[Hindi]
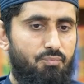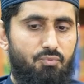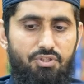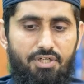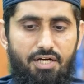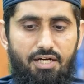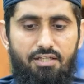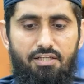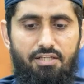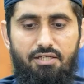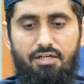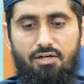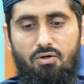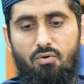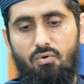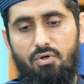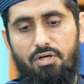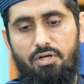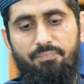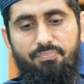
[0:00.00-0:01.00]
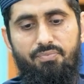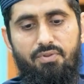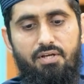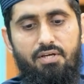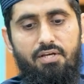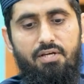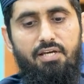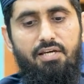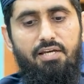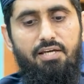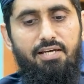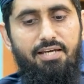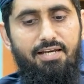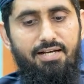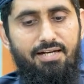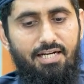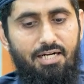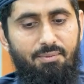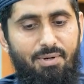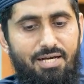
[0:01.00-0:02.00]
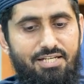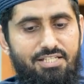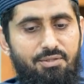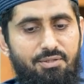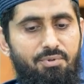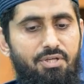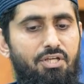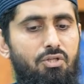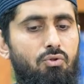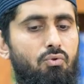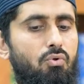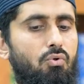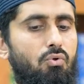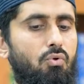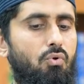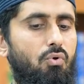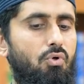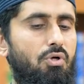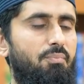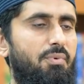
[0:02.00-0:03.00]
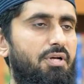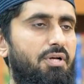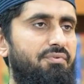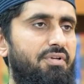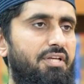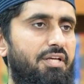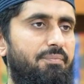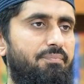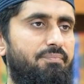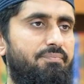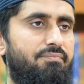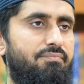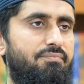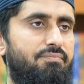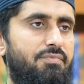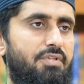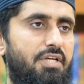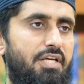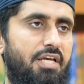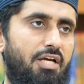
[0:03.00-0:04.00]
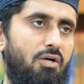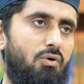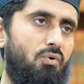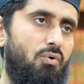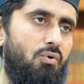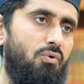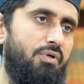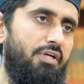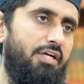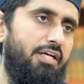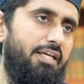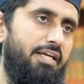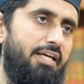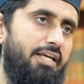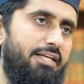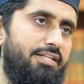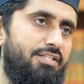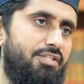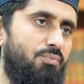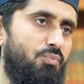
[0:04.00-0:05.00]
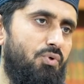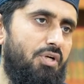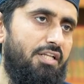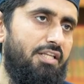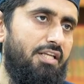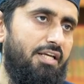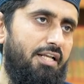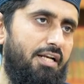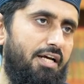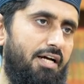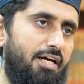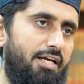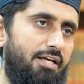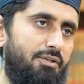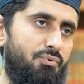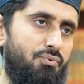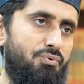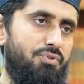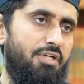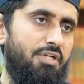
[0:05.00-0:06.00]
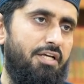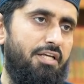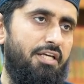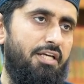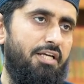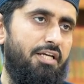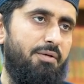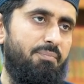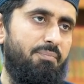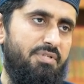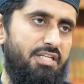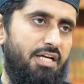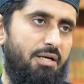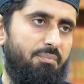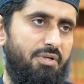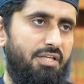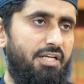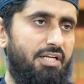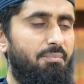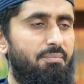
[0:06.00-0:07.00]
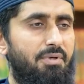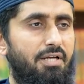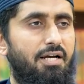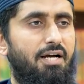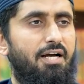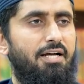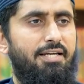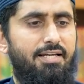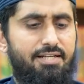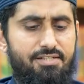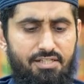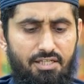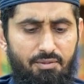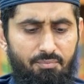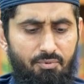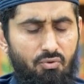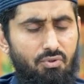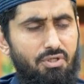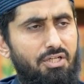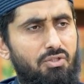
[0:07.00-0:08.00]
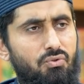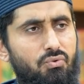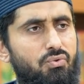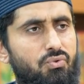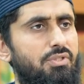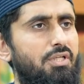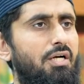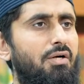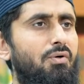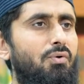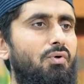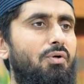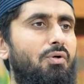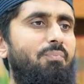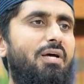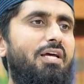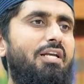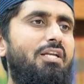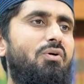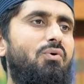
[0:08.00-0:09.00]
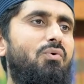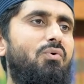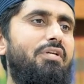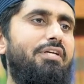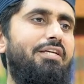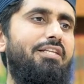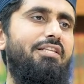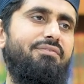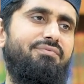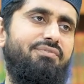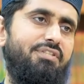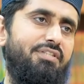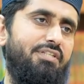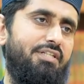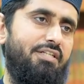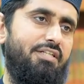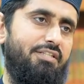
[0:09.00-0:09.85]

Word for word: मुजाहिदी का कौल है इक्रमा से भी ये दोनों कौल मरवी हैं एक कौल उनका ये है कि इससे मुराद गना है दूसरा ये कि मजामीर है हमने कहा कि असल में उनका दूसरा कौल पहले कौल की तफसीर